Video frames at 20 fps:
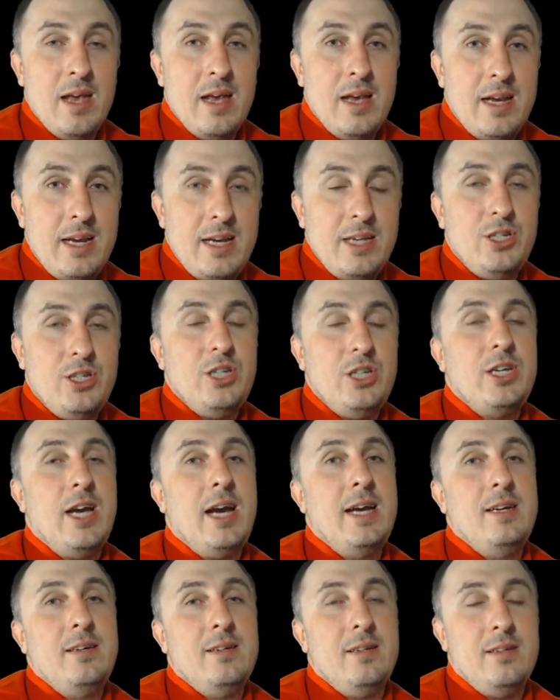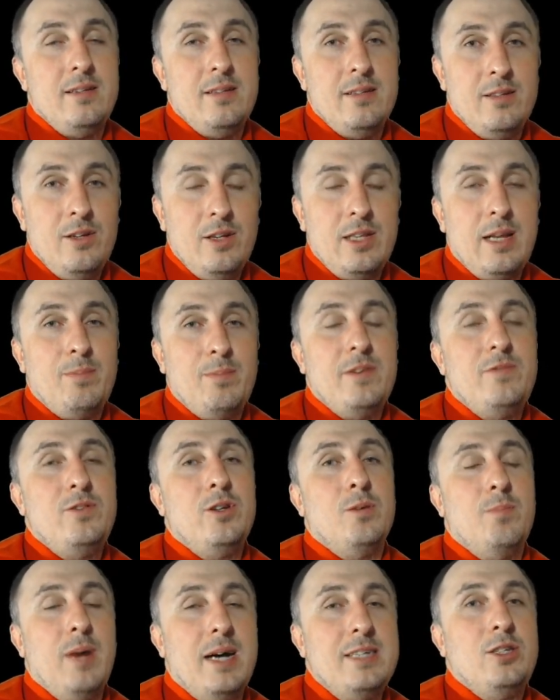i dzisiaj, no na pewno
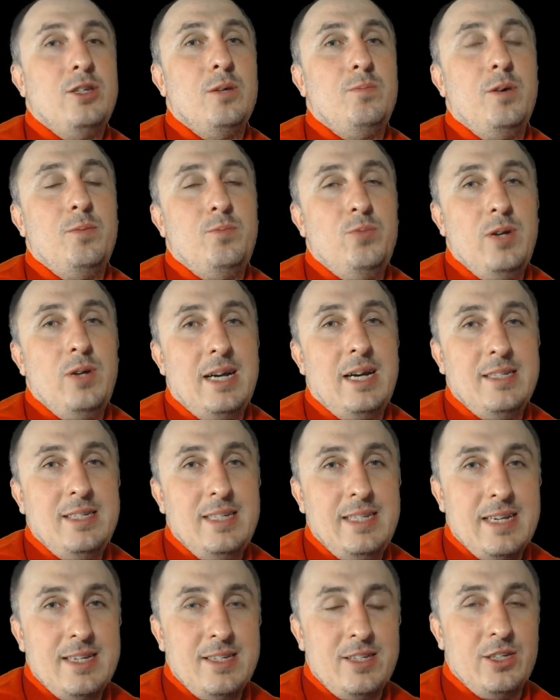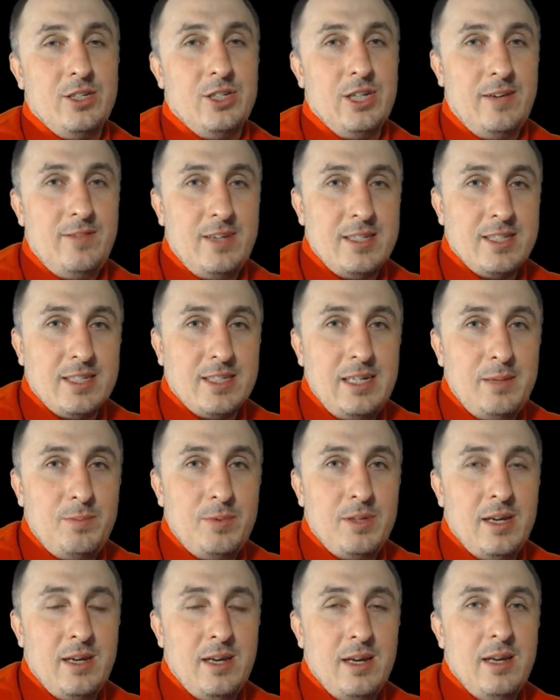bardzo popularny język
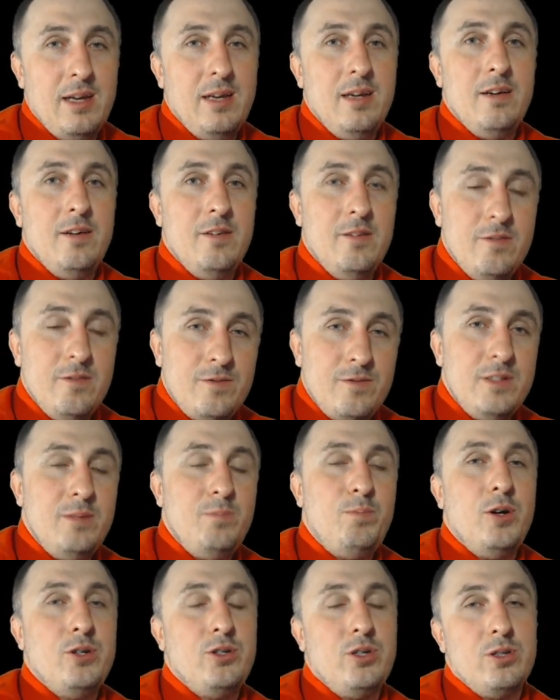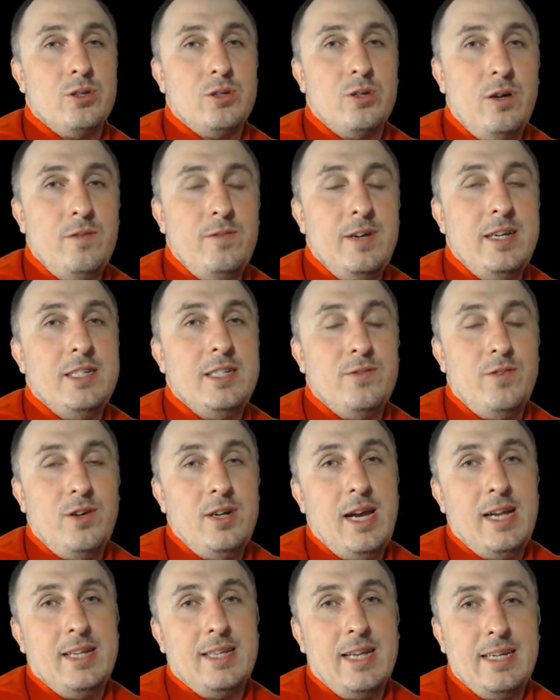JavaScript w początkowej
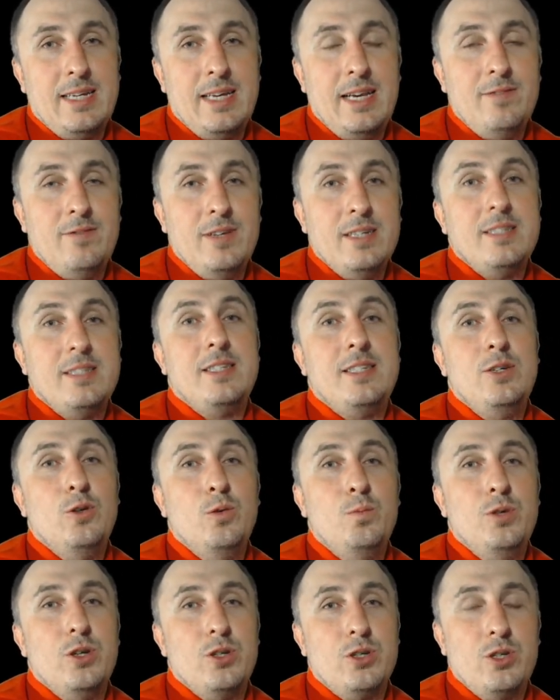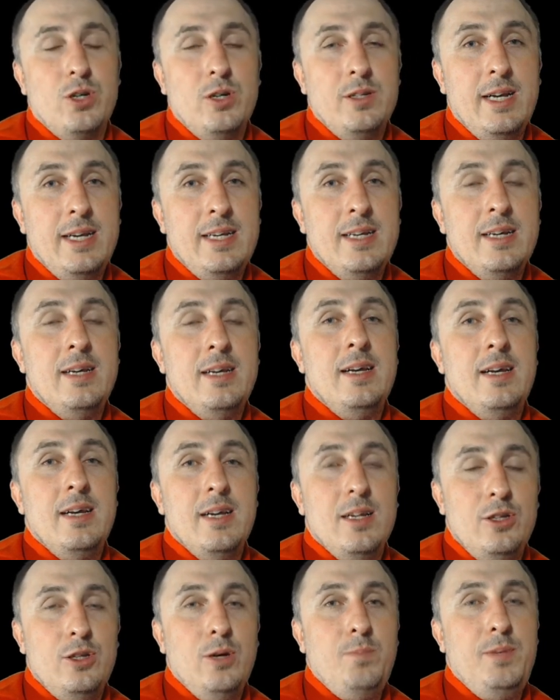swojej takiej wersji uproszczonej
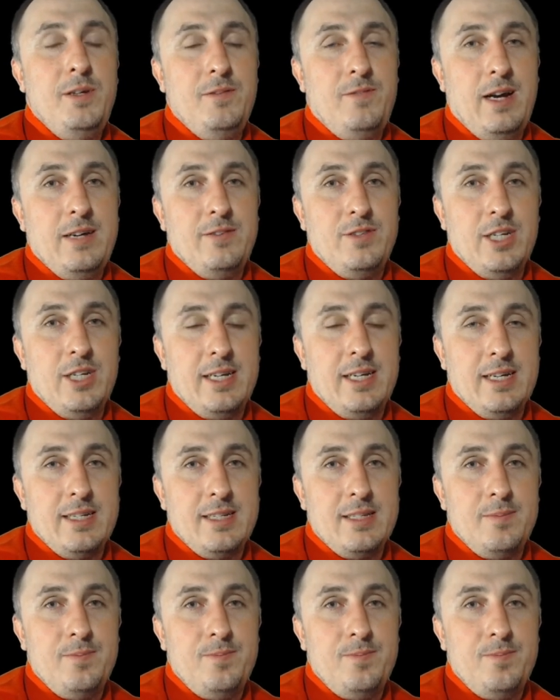do P5.js.